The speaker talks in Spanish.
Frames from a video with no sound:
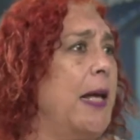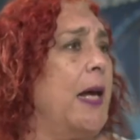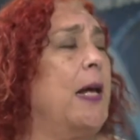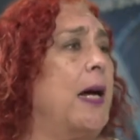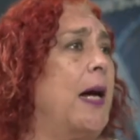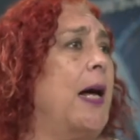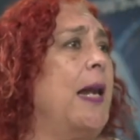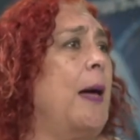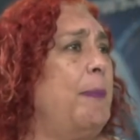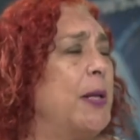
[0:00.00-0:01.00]
a,
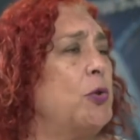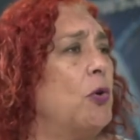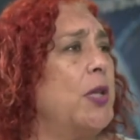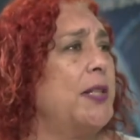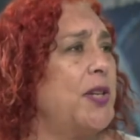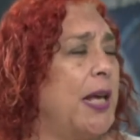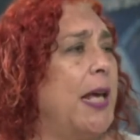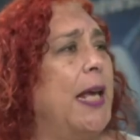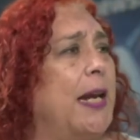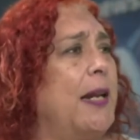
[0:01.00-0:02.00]
las personas
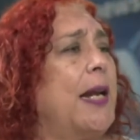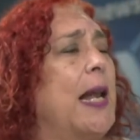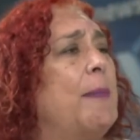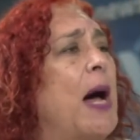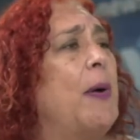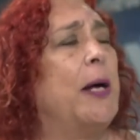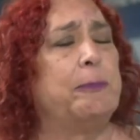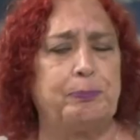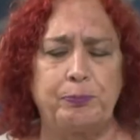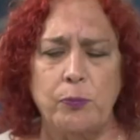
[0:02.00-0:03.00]
que reclamaban
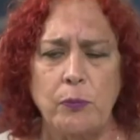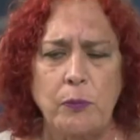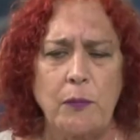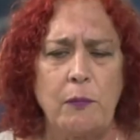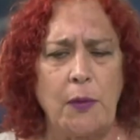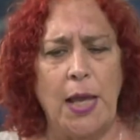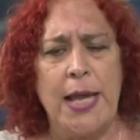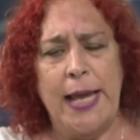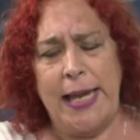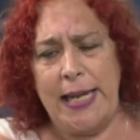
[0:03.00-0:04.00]

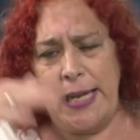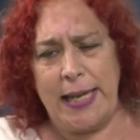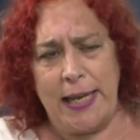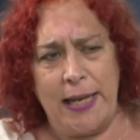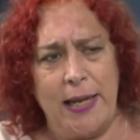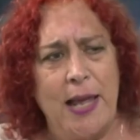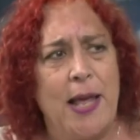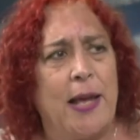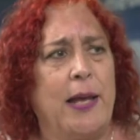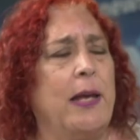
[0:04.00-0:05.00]

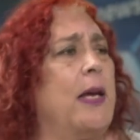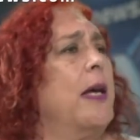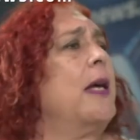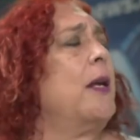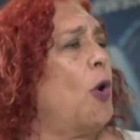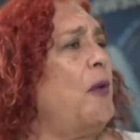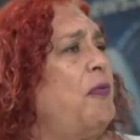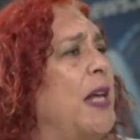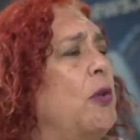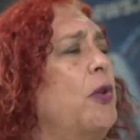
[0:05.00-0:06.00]
eh, los
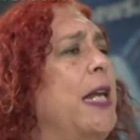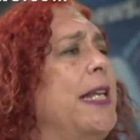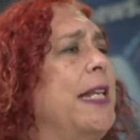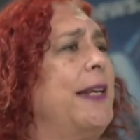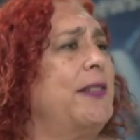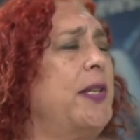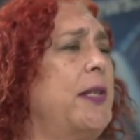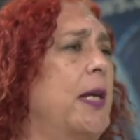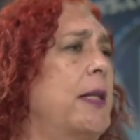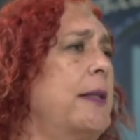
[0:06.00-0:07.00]
efectos del
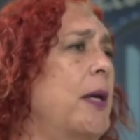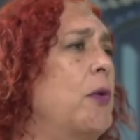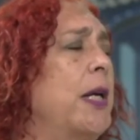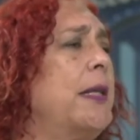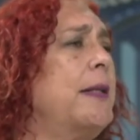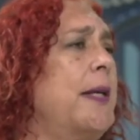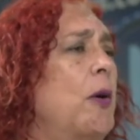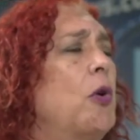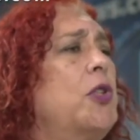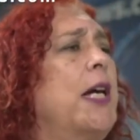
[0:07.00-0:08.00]
inexistente según el TCJ
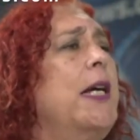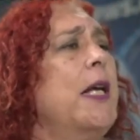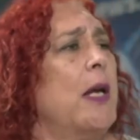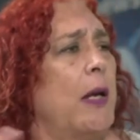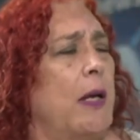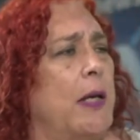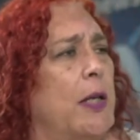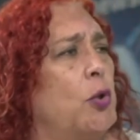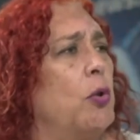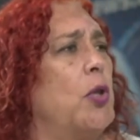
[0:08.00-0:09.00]
eh,
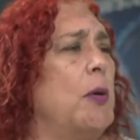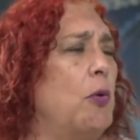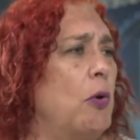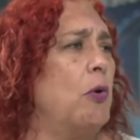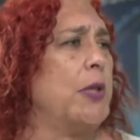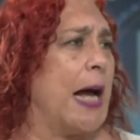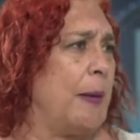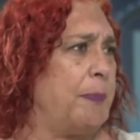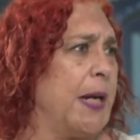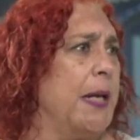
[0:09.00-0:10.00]
instructivo
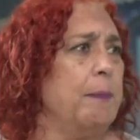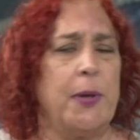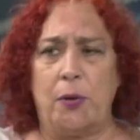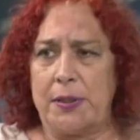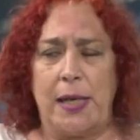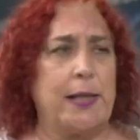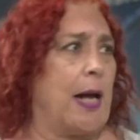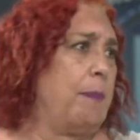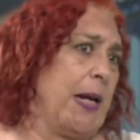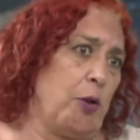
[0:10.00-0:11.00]
NAPRE, pero que se le estaba
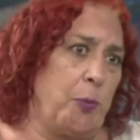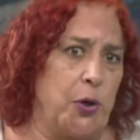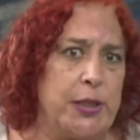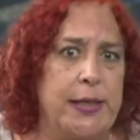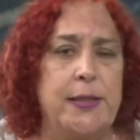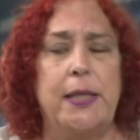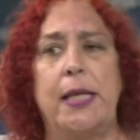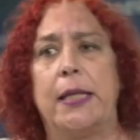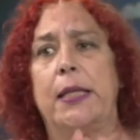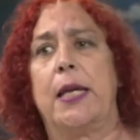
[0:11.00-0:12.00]
aplicando, pero es
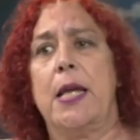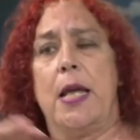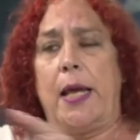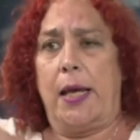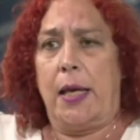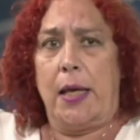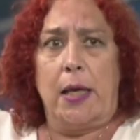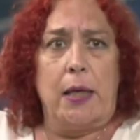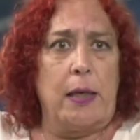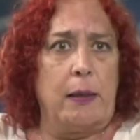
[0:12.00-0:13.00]
inexistente.
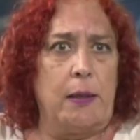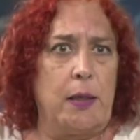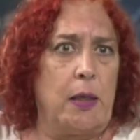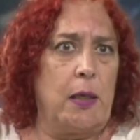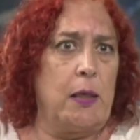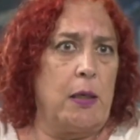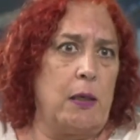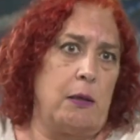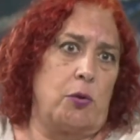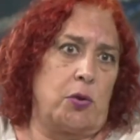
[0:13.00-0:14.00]
Eh,
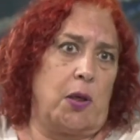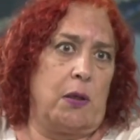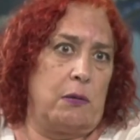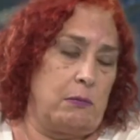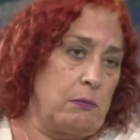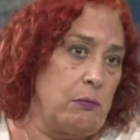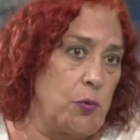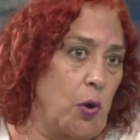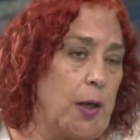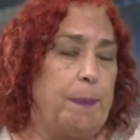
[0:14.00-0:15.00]
y, entonces
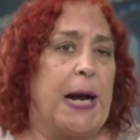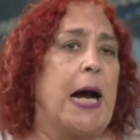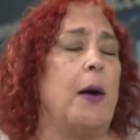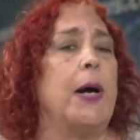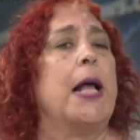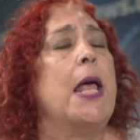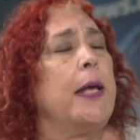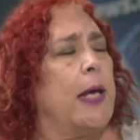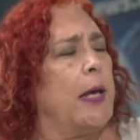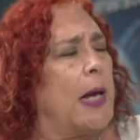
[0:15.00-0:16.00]
no les pagaban.
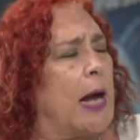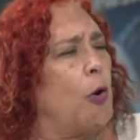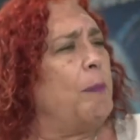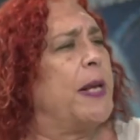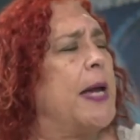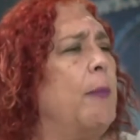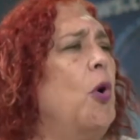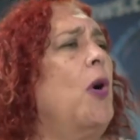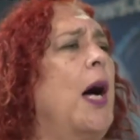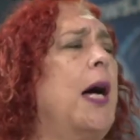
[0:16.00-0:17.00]
Eh,
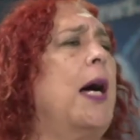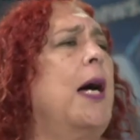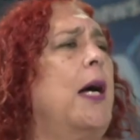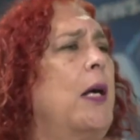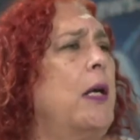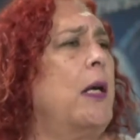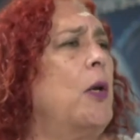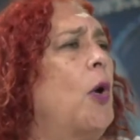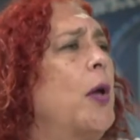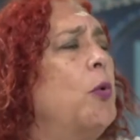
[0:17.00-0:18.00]
acompañamos a eh,
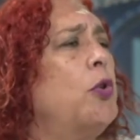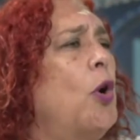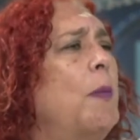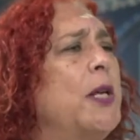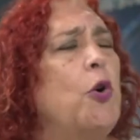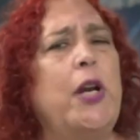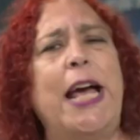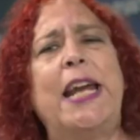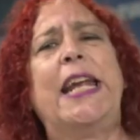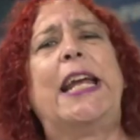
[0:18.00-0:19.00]
los adultos mayores
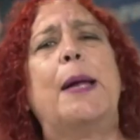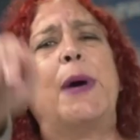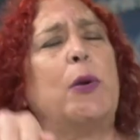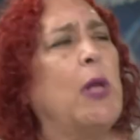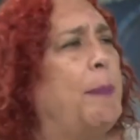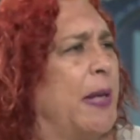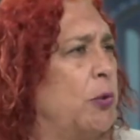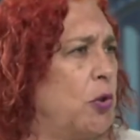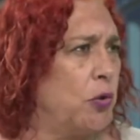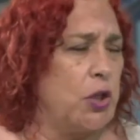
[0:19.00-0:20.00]
a reclamar una
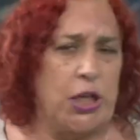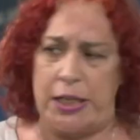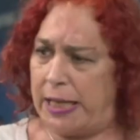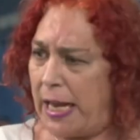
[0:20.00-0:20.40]
pensión digna.